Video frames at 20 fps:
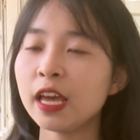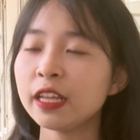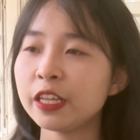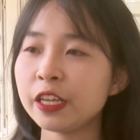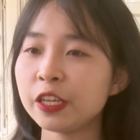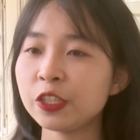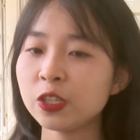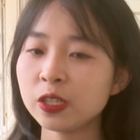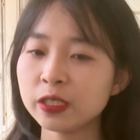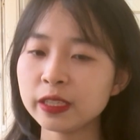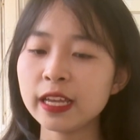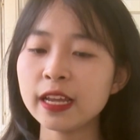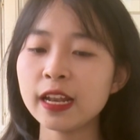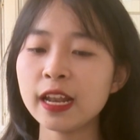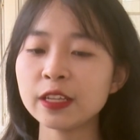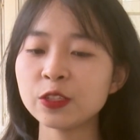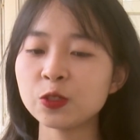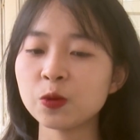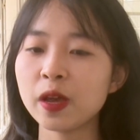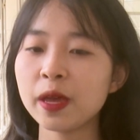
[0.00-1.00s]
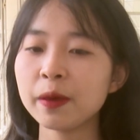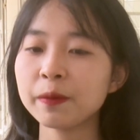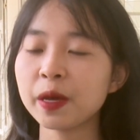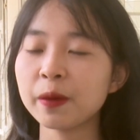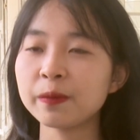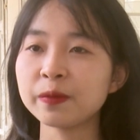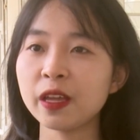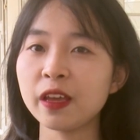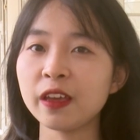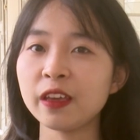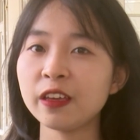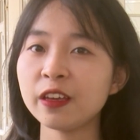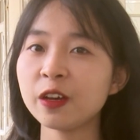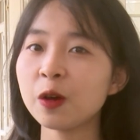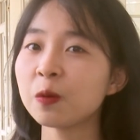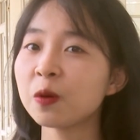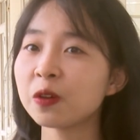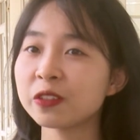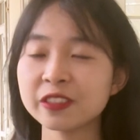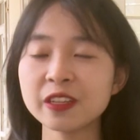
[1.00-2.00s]
thì trước tiên là chúng em cảm thấy
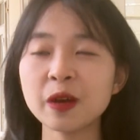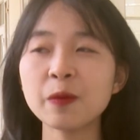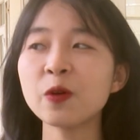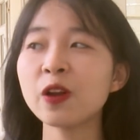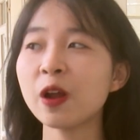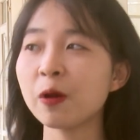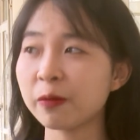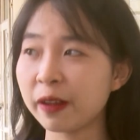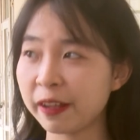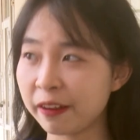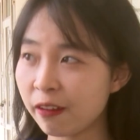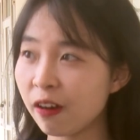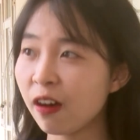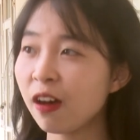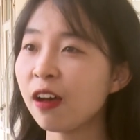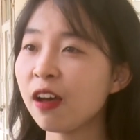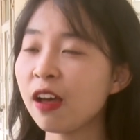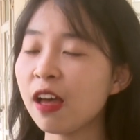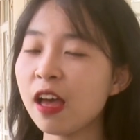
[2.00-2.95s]
không còn sợ môn học này nữa